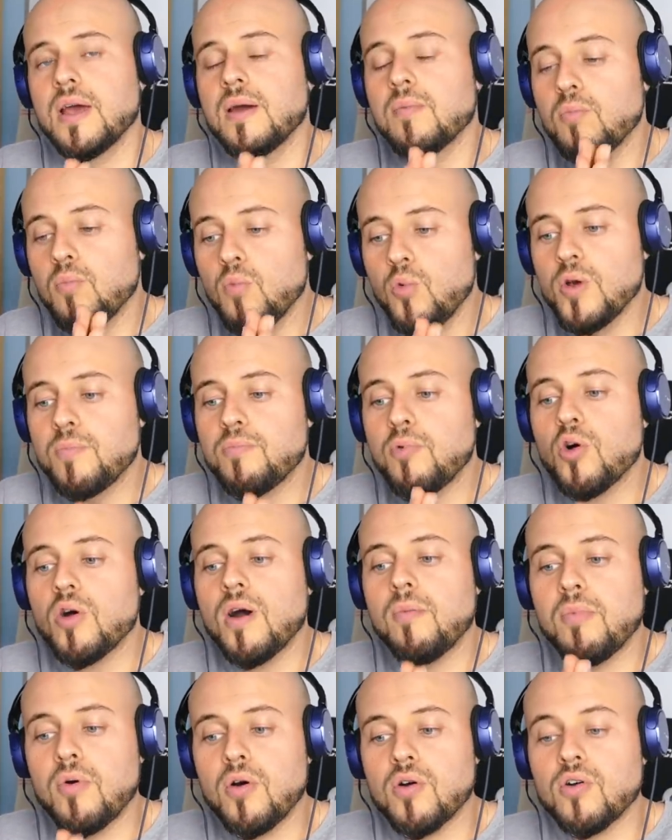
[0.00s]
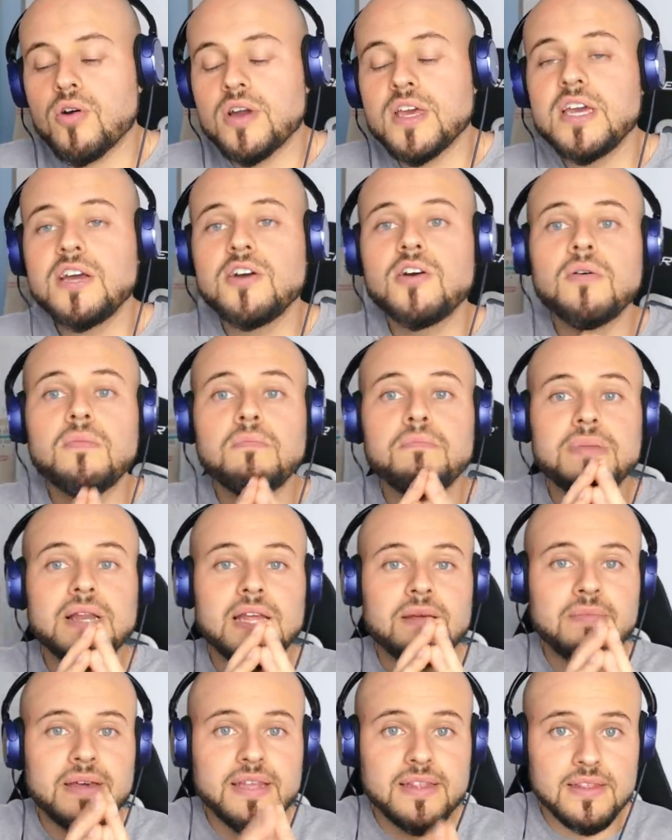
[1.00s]
Muy poco a poco. Y
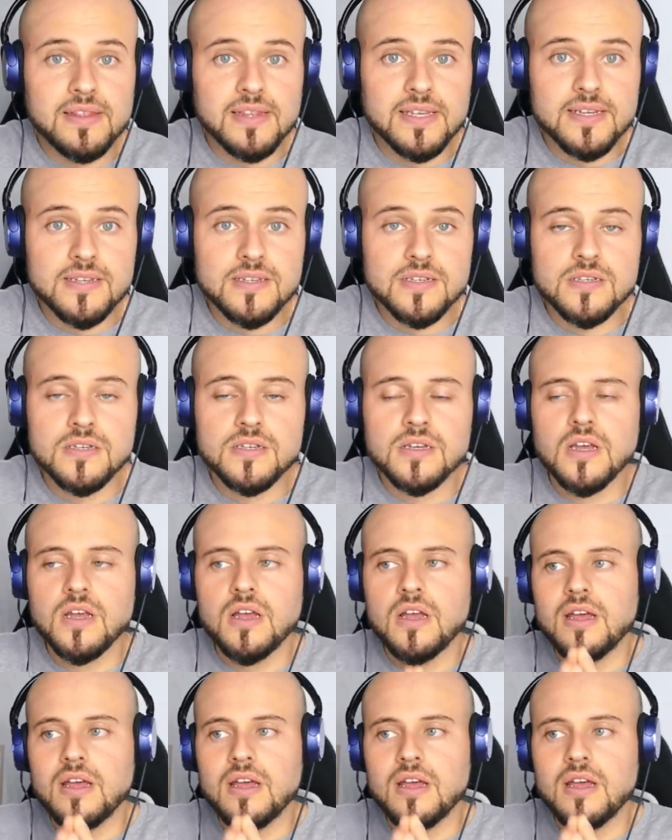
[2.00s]
complementes